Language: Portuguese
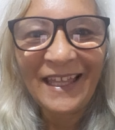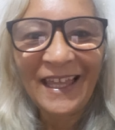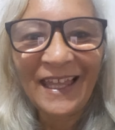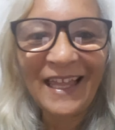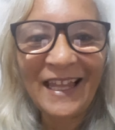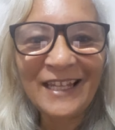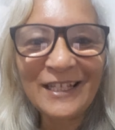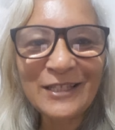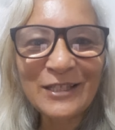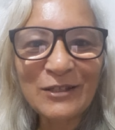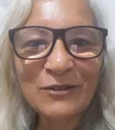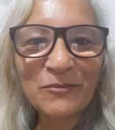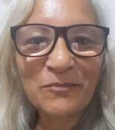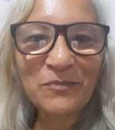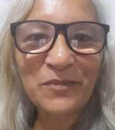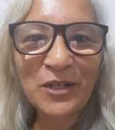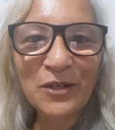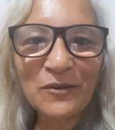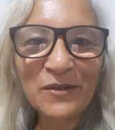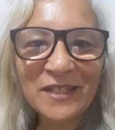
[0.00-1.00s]
ele
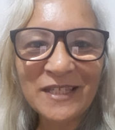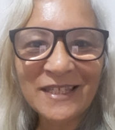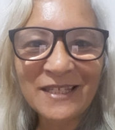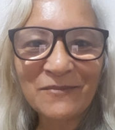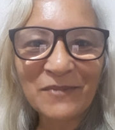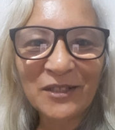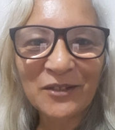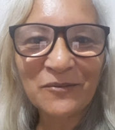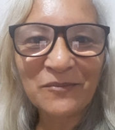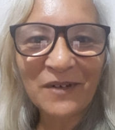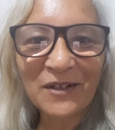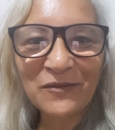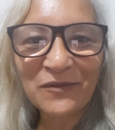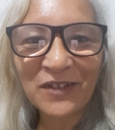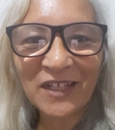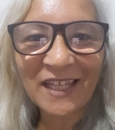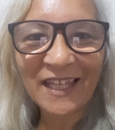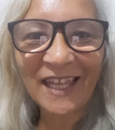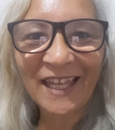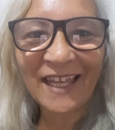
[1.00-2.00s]
subiu em cima de uma
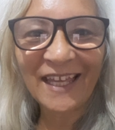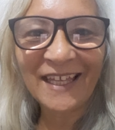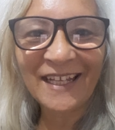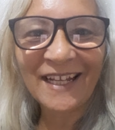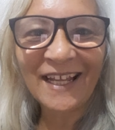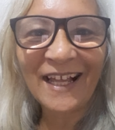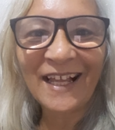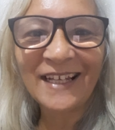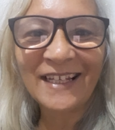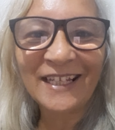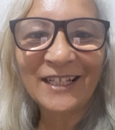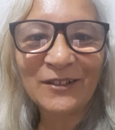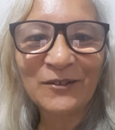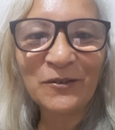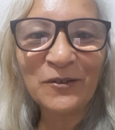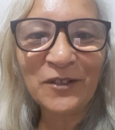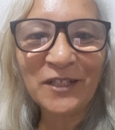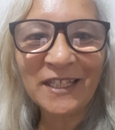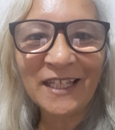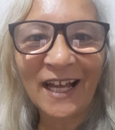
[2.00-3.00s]
figueira,
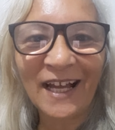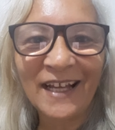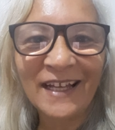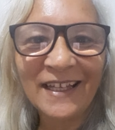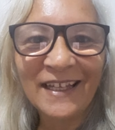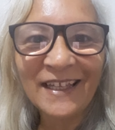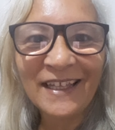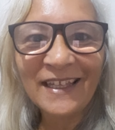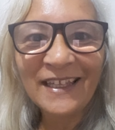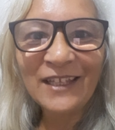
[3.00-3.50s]
aleluia,